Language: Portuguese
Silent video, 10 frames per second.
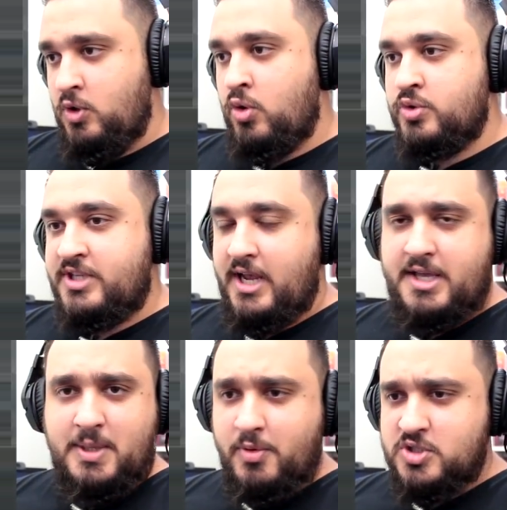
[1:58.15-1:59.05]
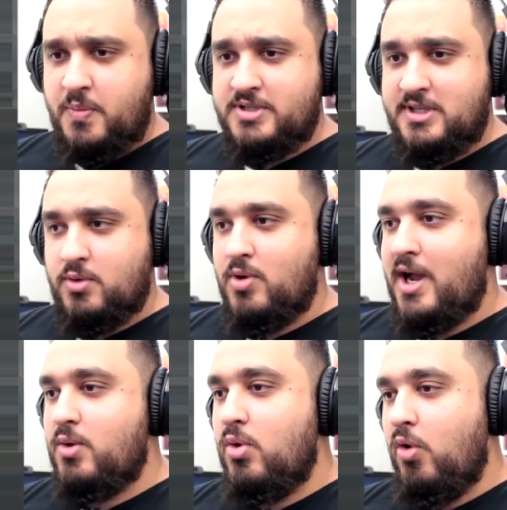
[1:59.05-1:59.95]
consegue, depois eu posso até
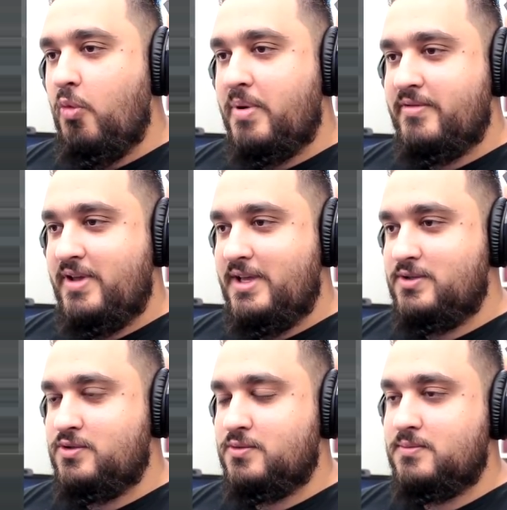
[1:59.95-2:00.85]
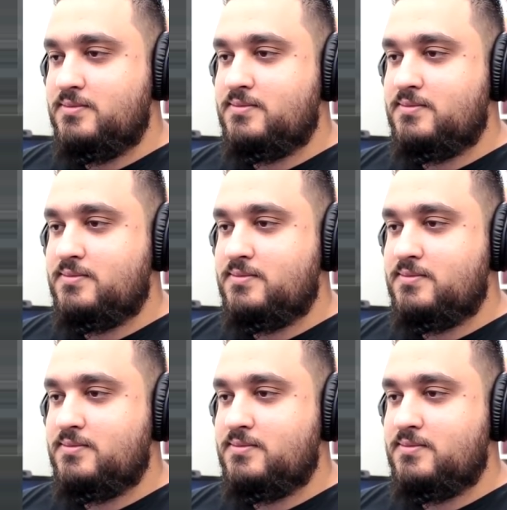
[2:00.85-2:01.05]
colocar no low para ver isso.